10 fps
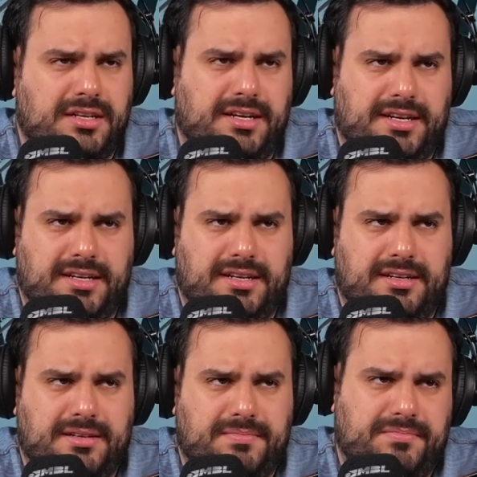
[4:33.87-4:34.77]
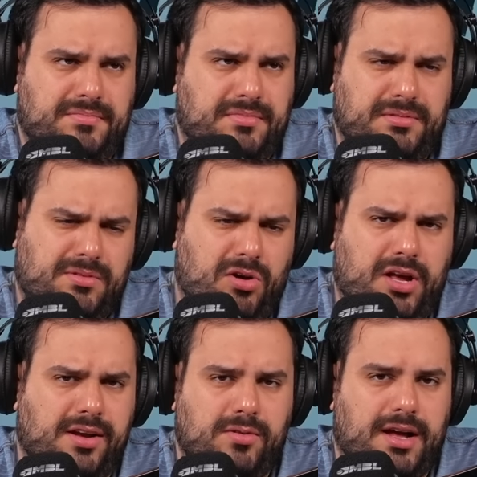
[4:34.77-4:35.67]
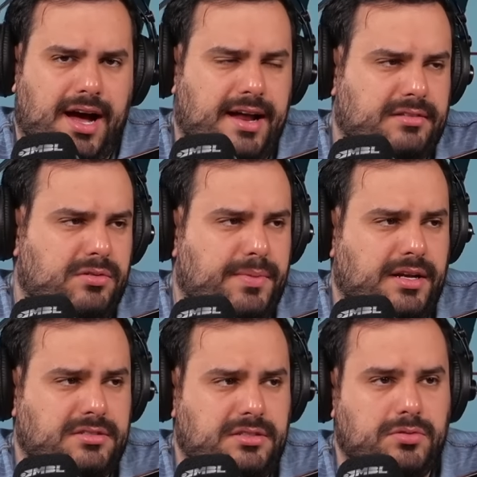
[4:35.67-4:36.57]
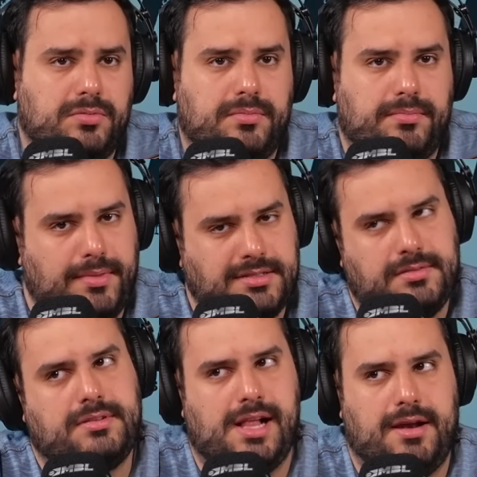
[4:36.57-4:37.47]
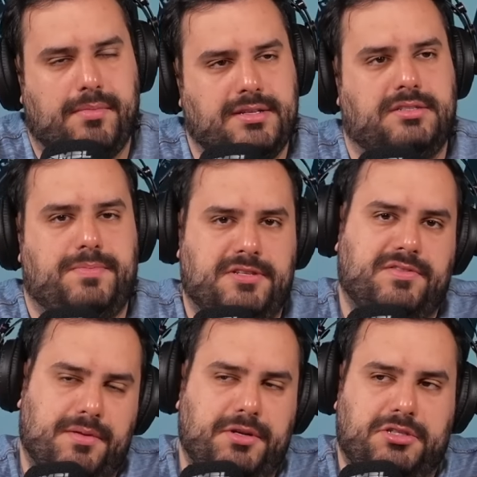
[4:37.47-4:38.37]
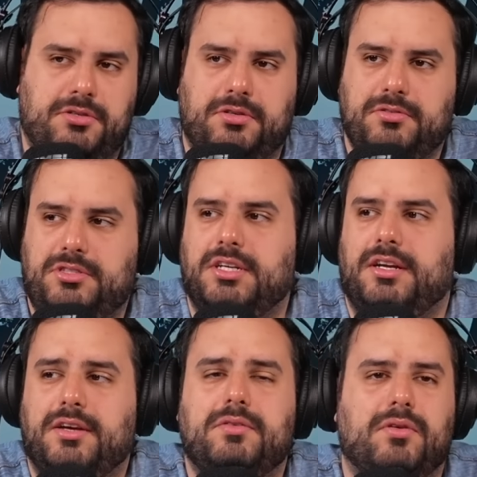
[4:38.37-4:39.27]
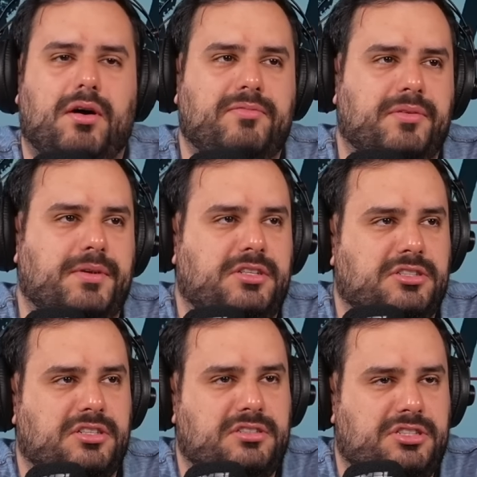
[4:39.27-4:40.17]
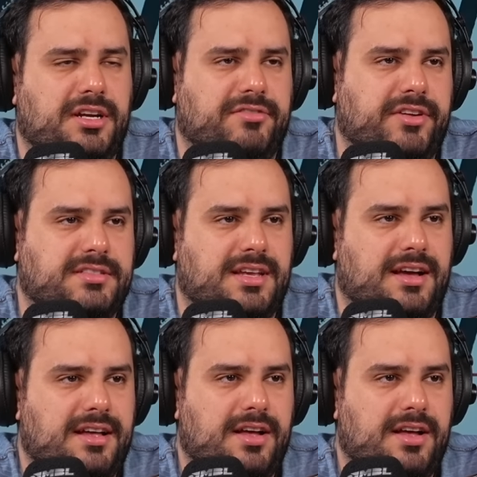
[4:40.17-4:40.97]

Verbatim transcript: Uh, em qualquer lugar do Brasil, mas claro, mais especificamente no Rio de Janeiro, obviamente a gente ia ver essa